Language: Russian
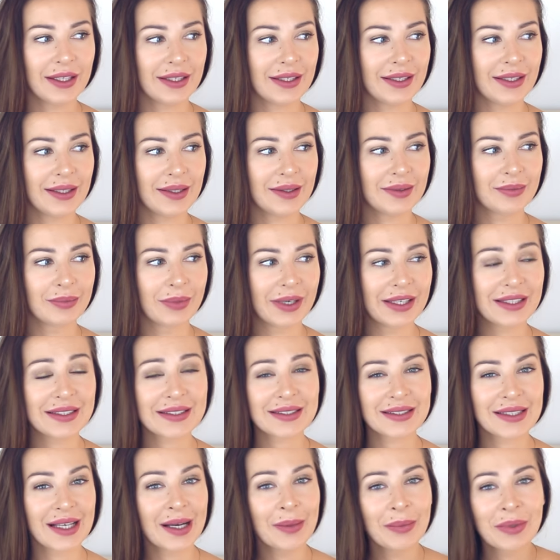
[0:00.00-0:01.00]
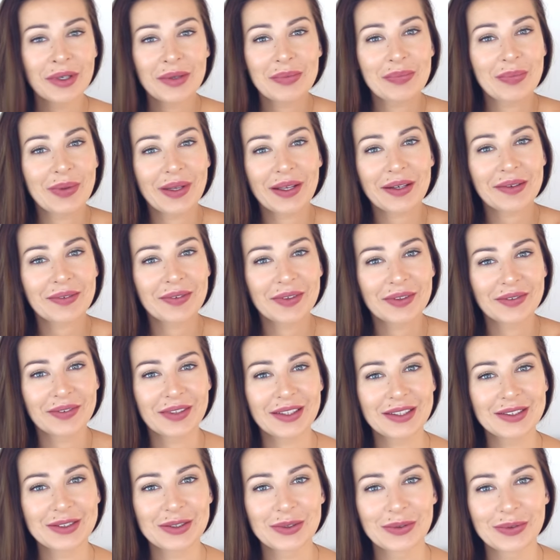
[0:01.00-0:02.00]
и мои самые первые
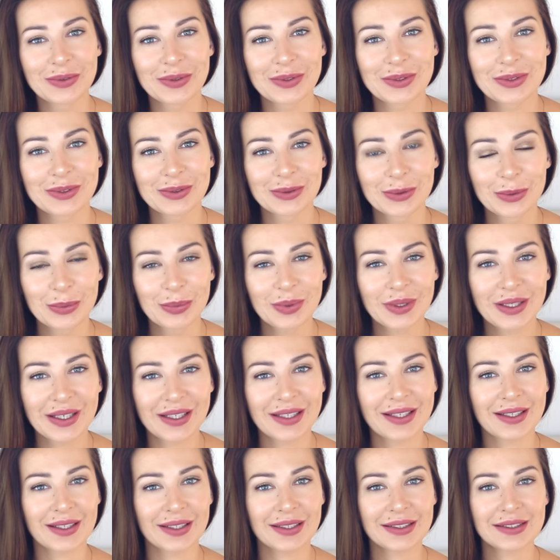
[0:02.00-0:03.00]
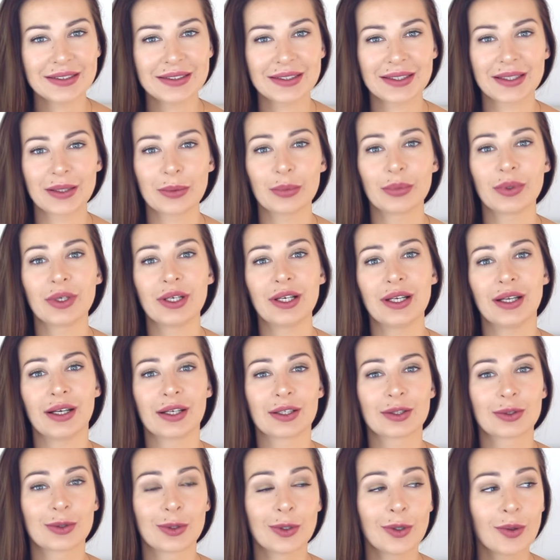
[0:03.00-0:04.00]
видео в YouTube как раз-таки были
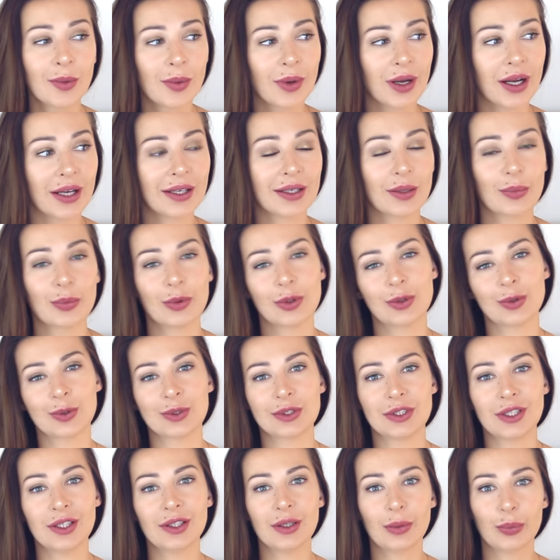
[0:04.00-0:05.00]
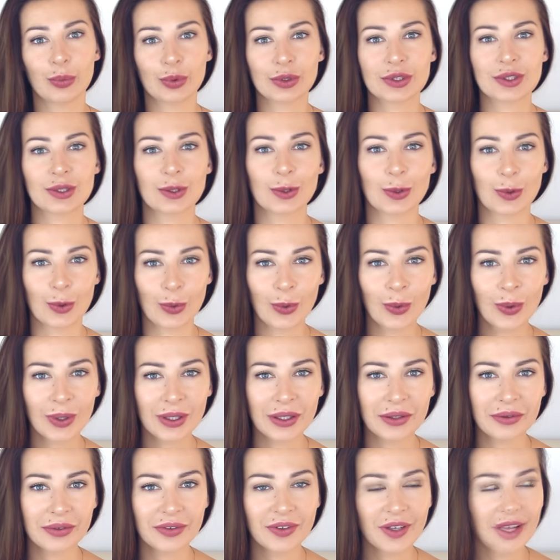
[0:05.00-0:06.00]
о том, как я похудела после
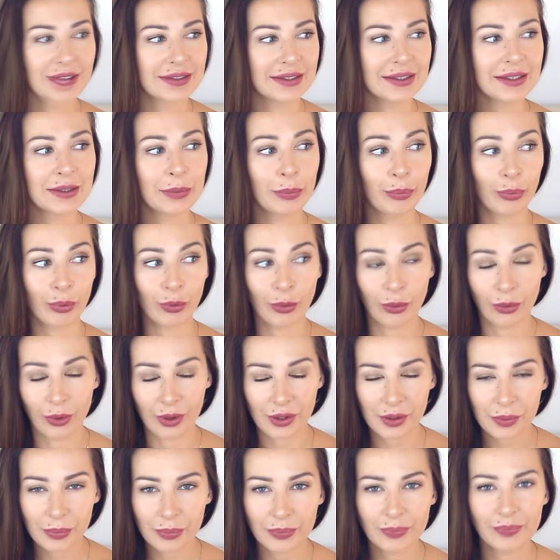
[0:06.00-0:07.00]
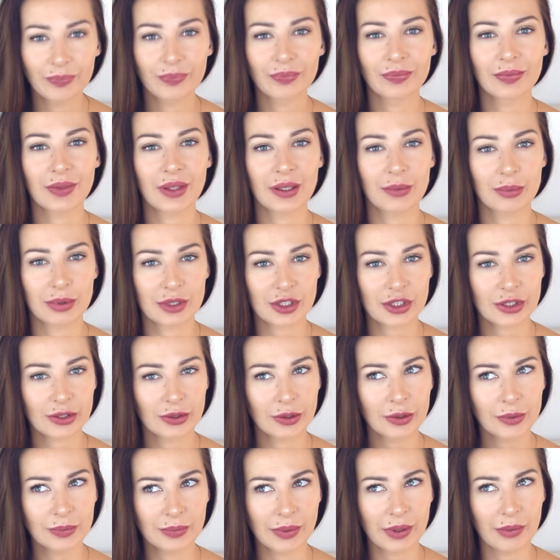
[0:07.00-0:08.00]
родов. С тех пор
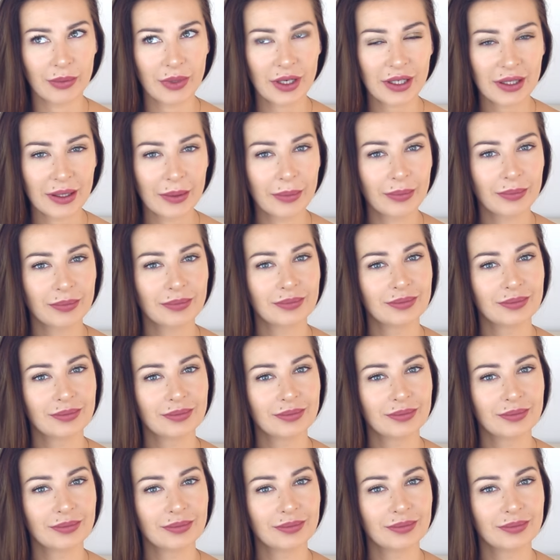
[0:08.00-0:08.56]
прошло примерно